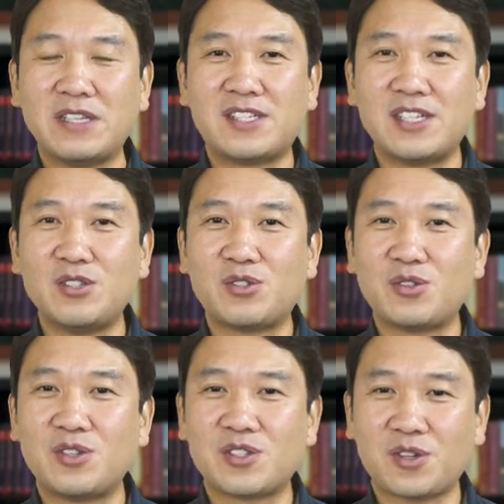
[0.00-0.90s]

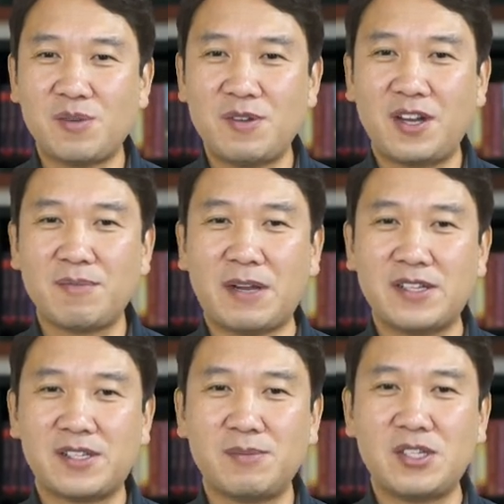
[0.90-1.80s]
진수를 설명한
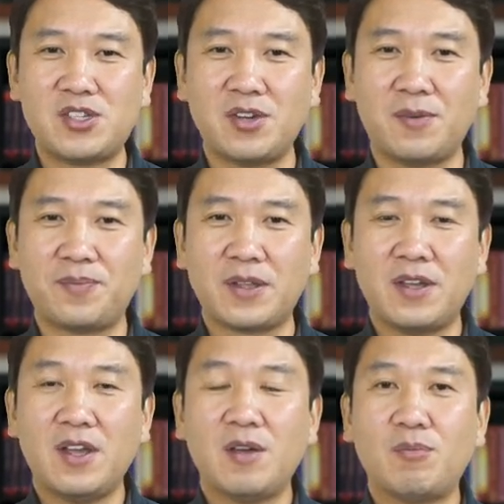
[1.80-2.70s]
말씀이죠.
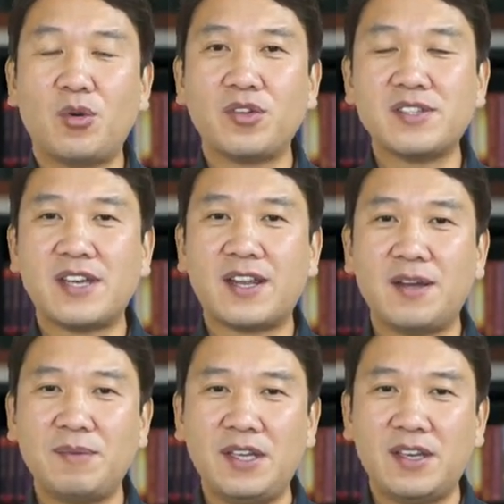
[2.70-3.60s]
모든
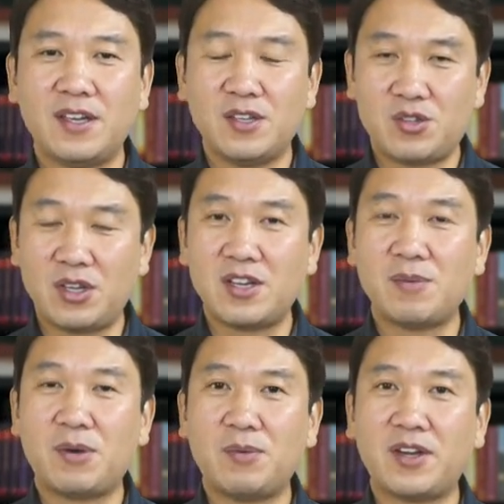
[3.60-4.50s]
사람이 죄를
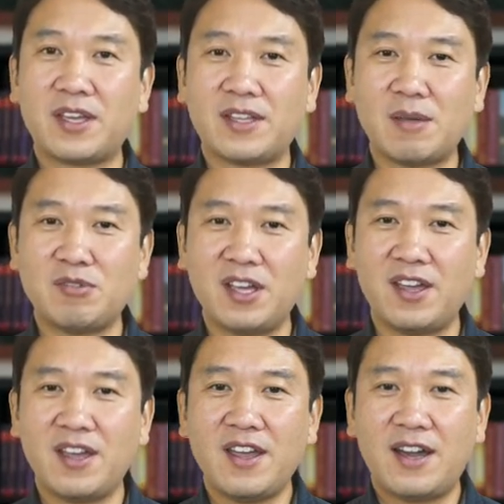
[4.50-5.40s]
범하였기
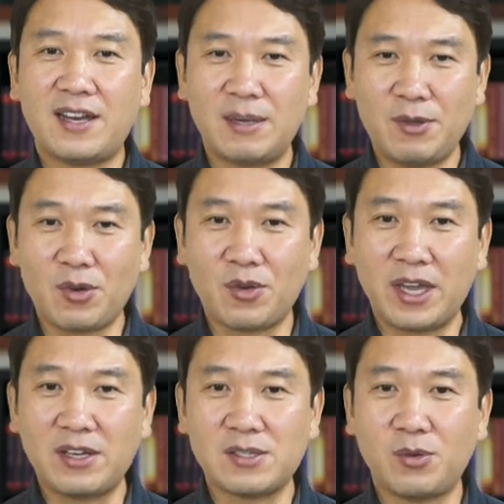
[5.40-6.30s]
때문에 하나님의 영광에
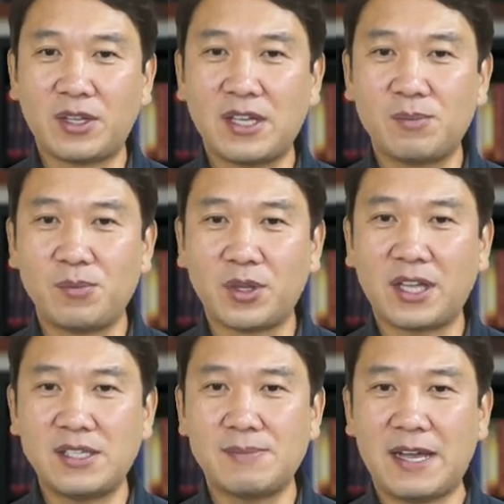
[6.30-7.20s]
이르지 못하,
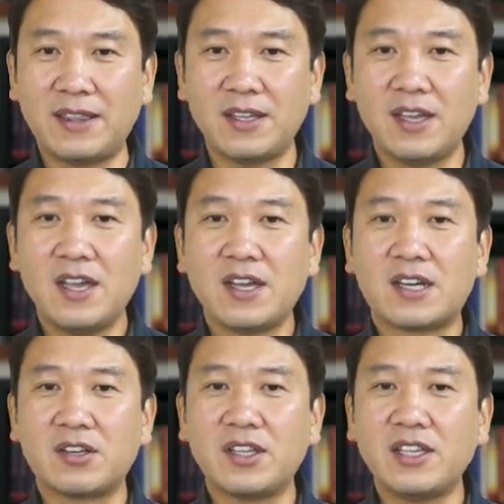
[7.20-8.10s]
못하지만
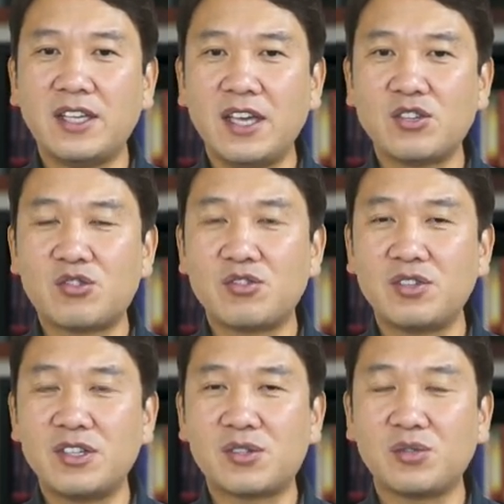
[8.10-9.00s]
그러나 예수
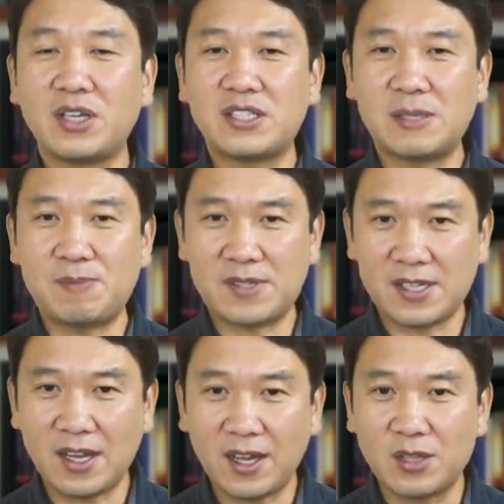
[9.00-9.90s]
그리스도의
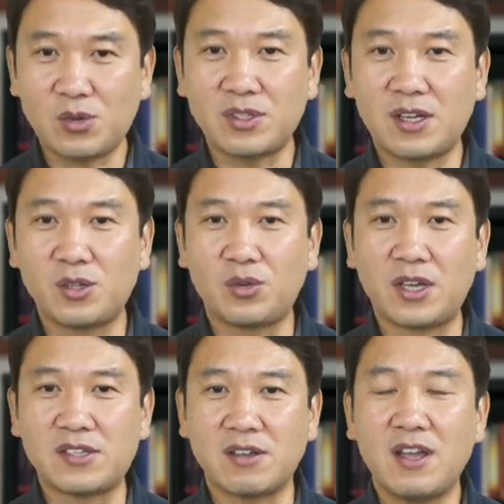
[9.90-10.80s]
십자가의 속량을 통해서